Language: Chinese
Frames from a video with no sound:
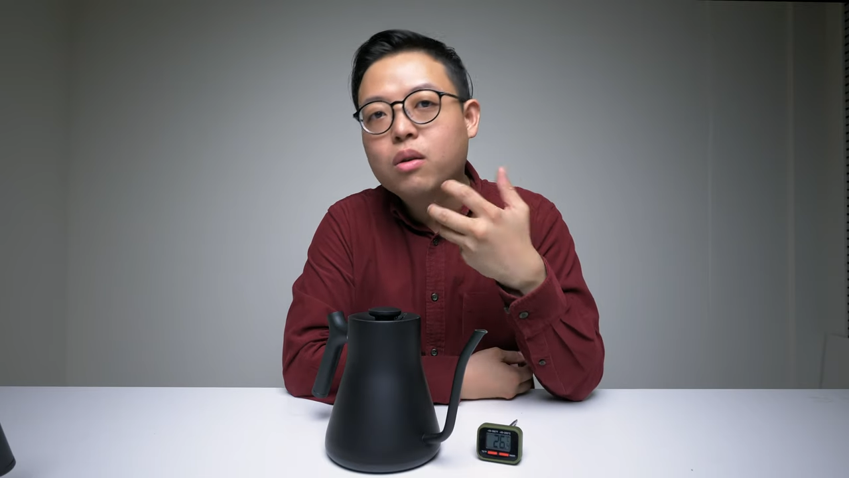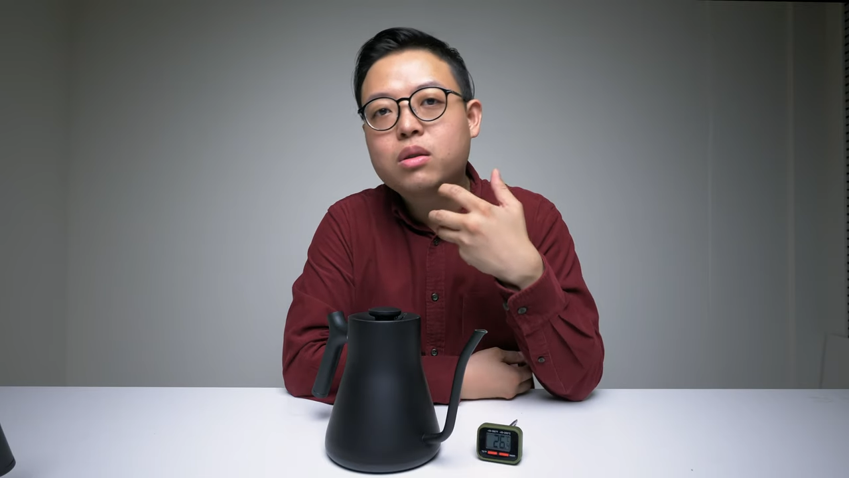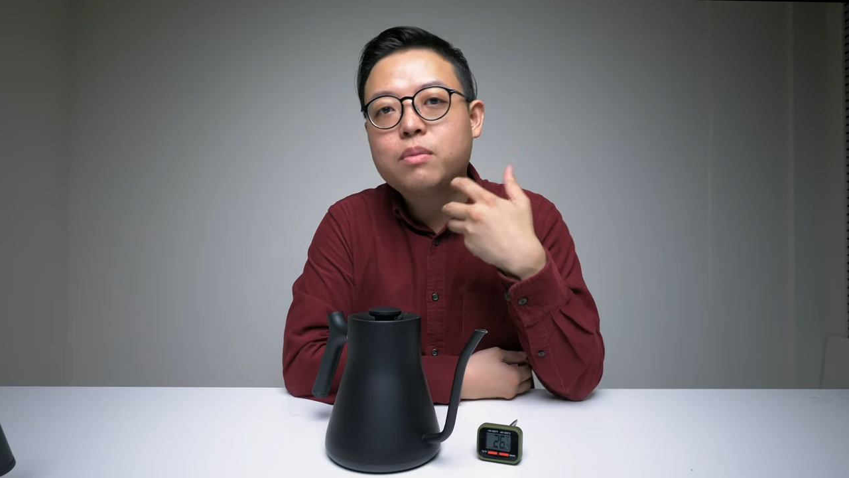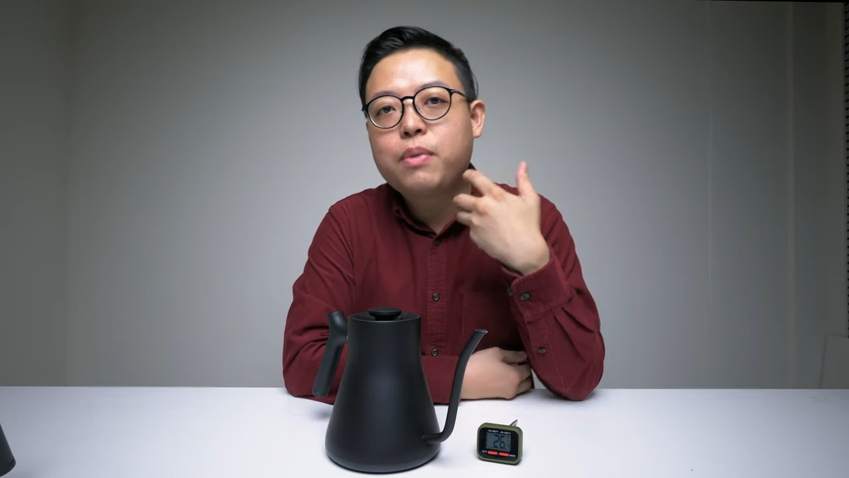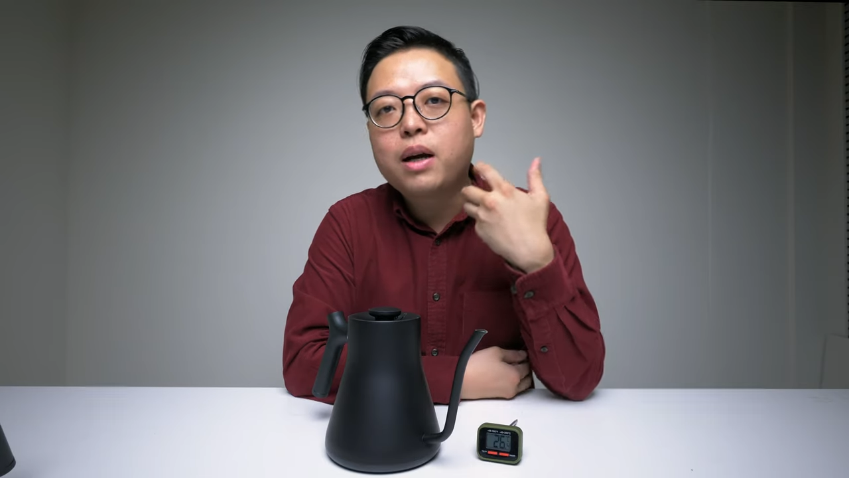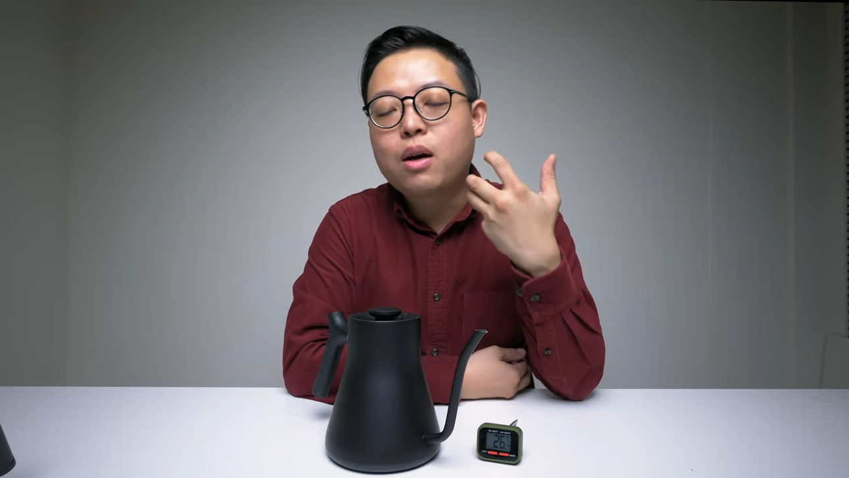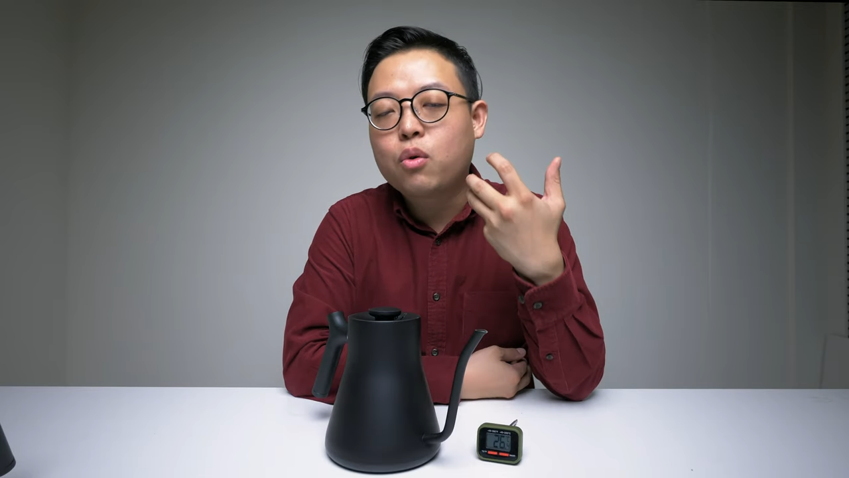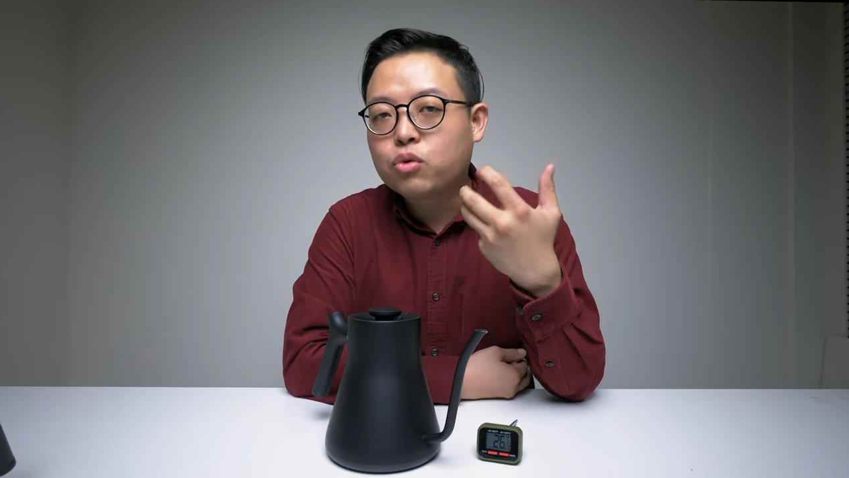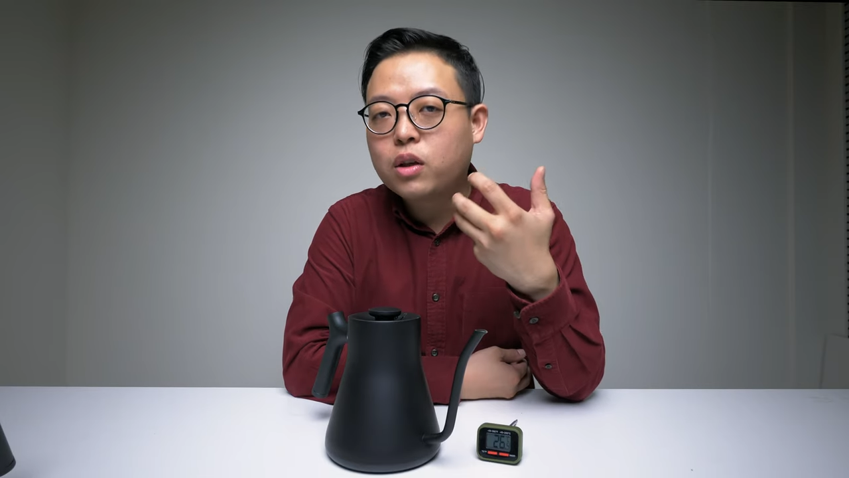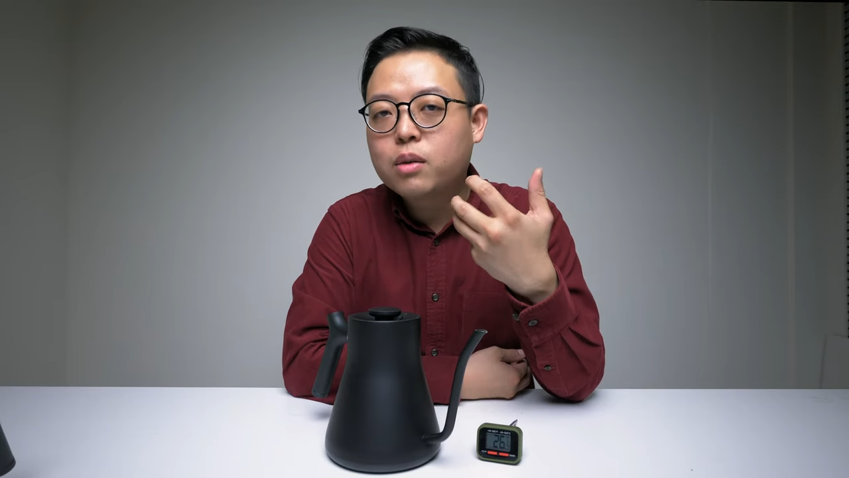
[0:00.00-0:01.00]
或是不要让
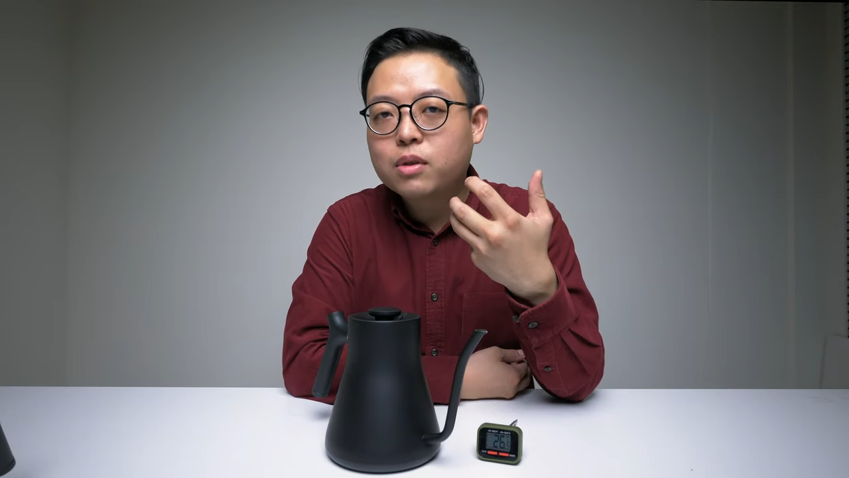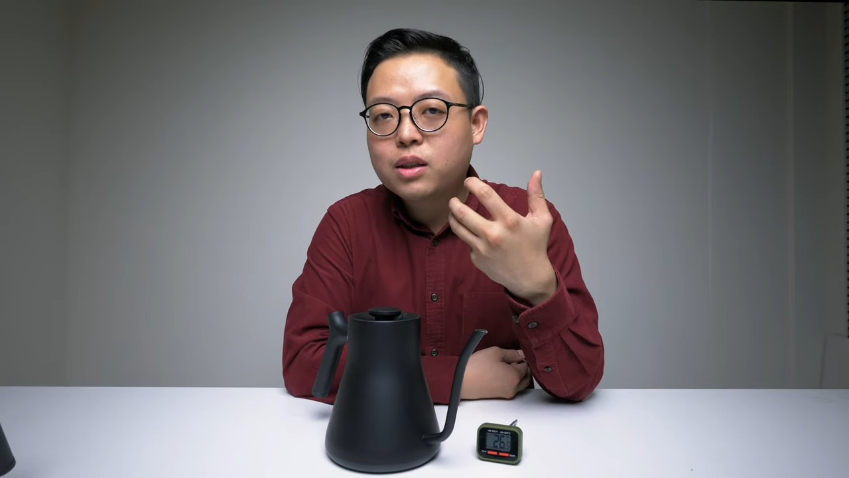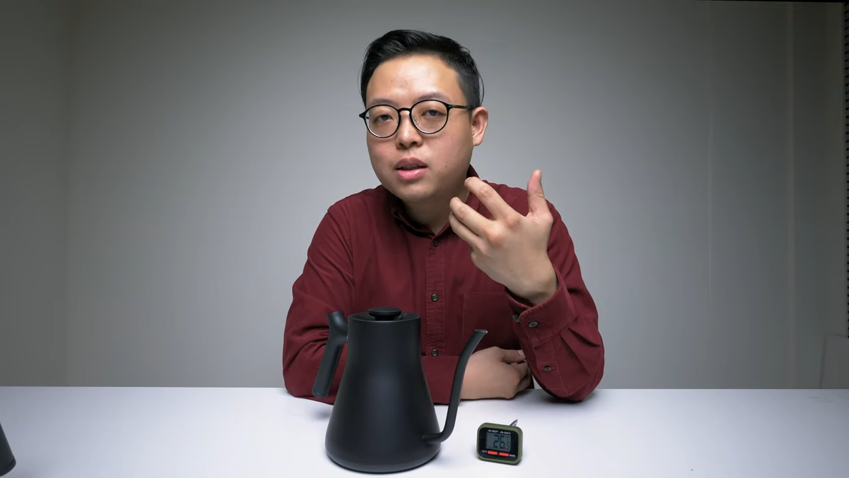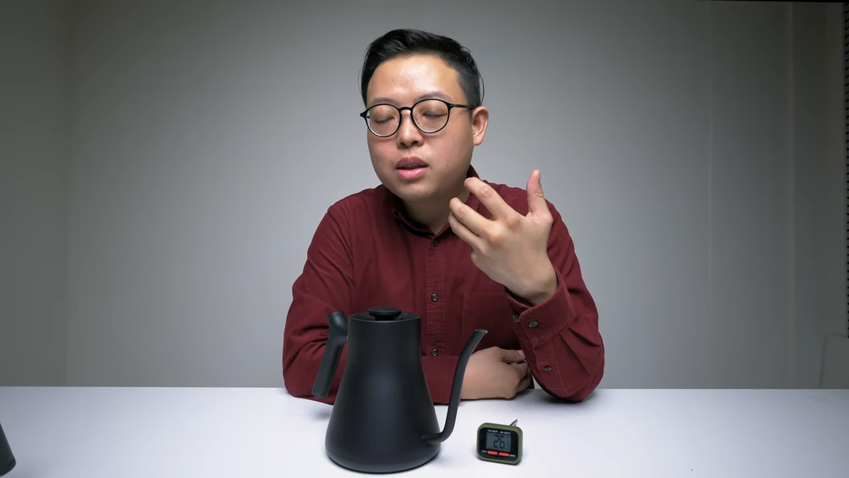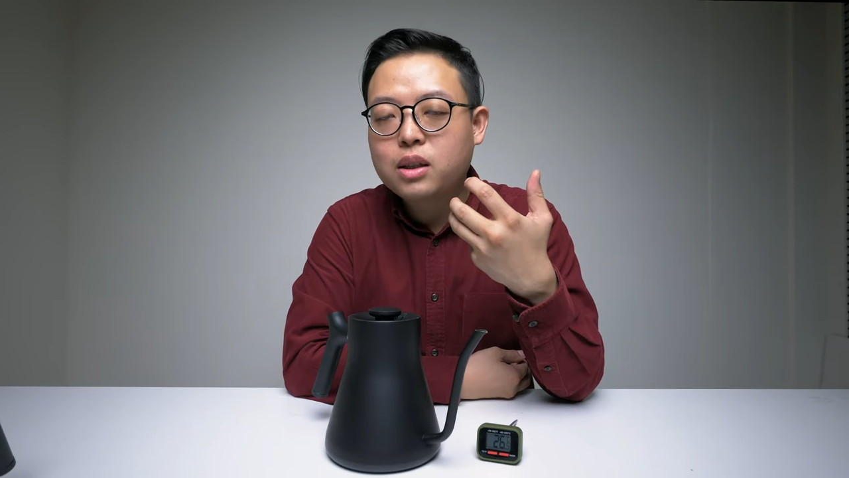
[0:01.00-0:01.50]
果酸那么刺